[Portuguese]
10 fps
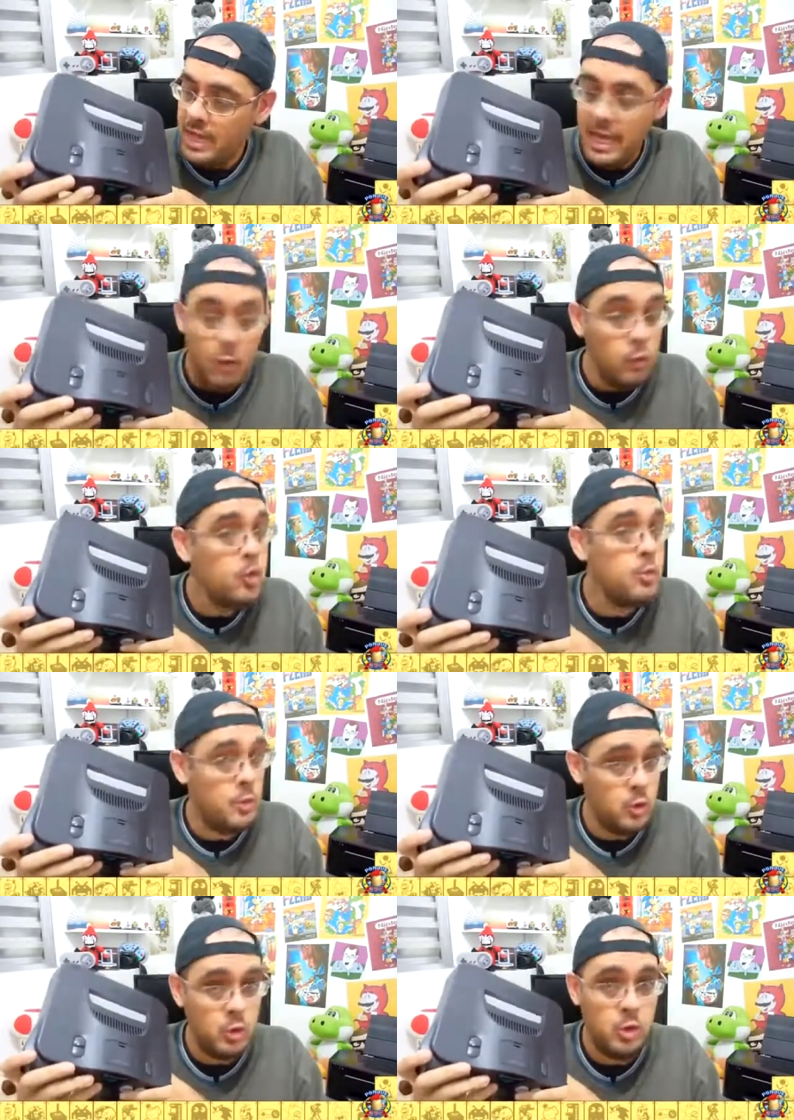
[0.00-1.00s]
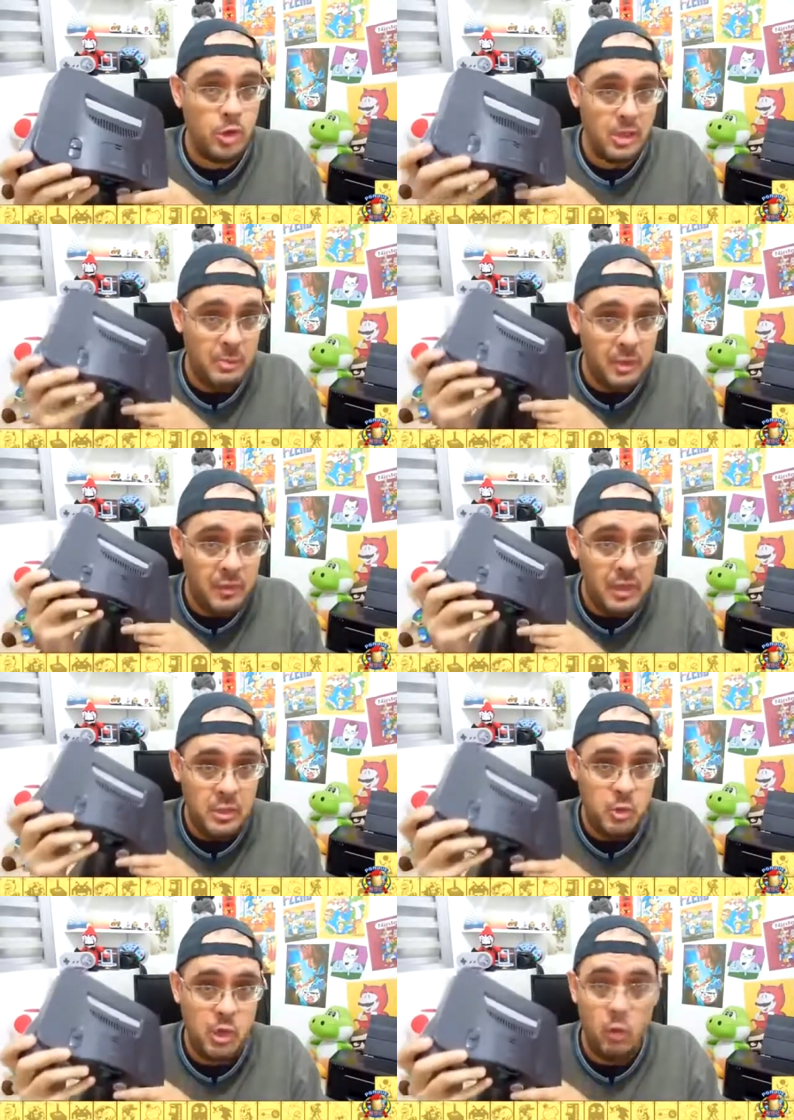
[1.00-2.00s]
é um dos meus consoles
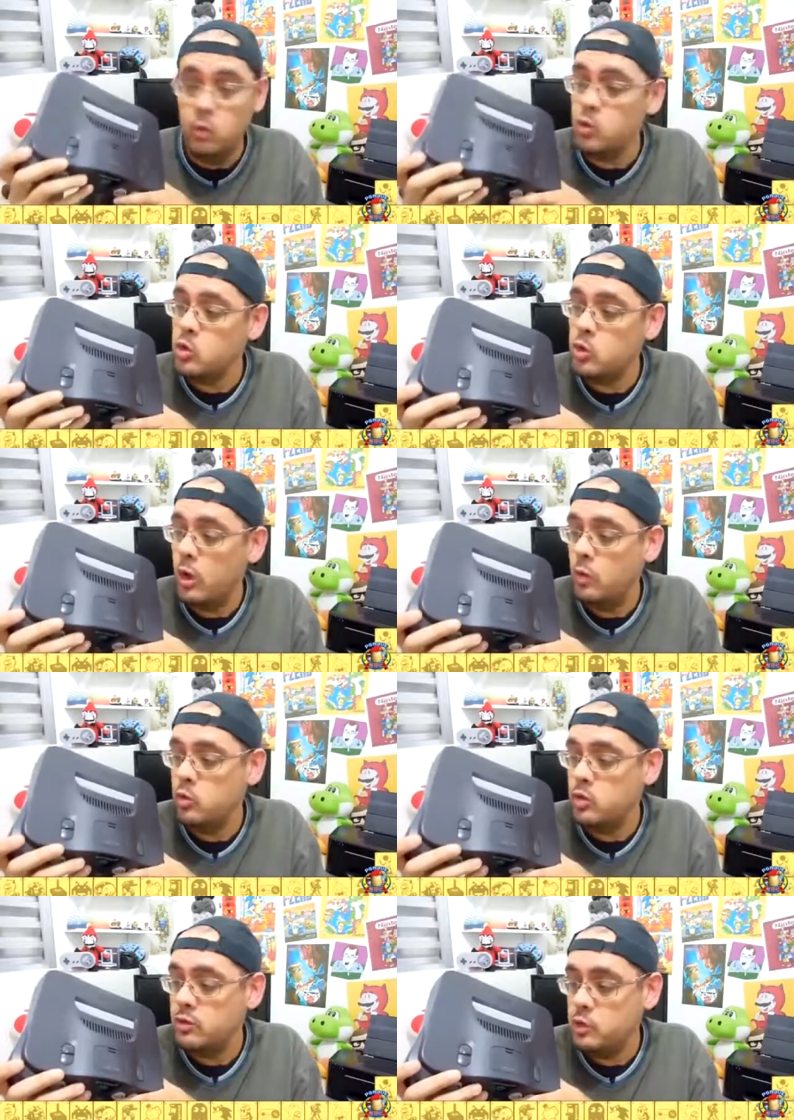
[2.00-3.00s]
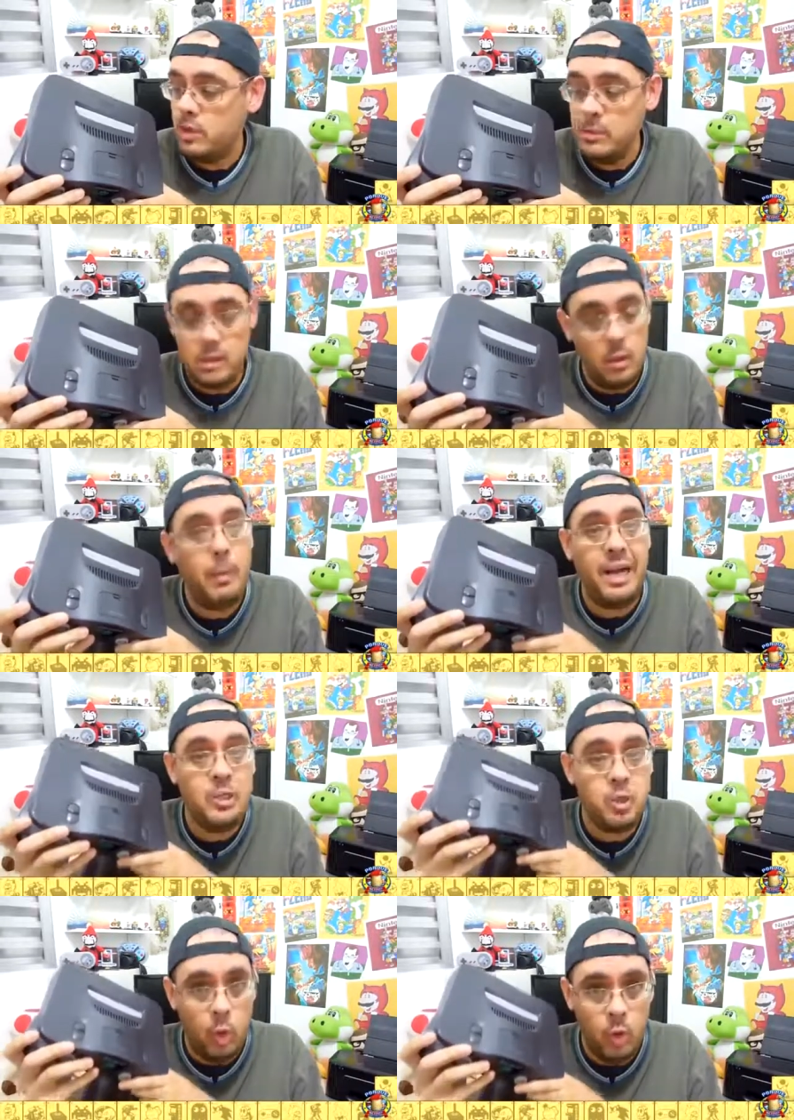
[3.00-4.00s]
preferidos, é um dos, é um dos videogames que eu
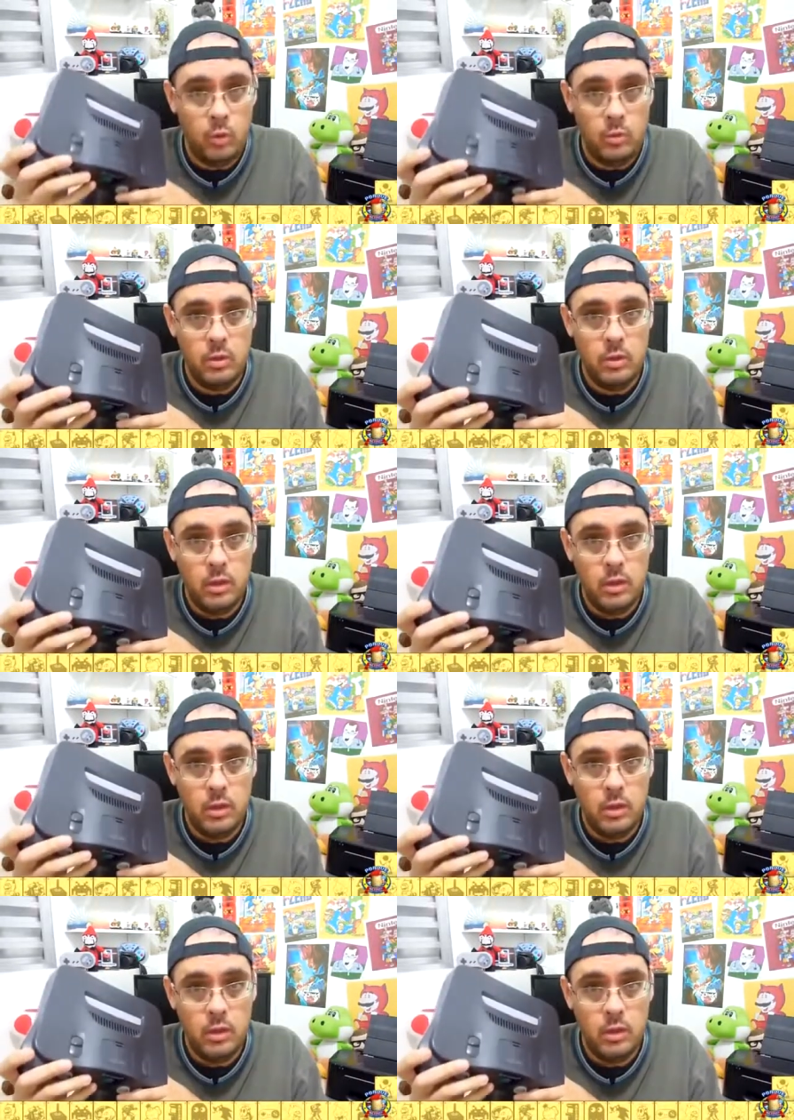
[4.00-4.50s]
mais jogo.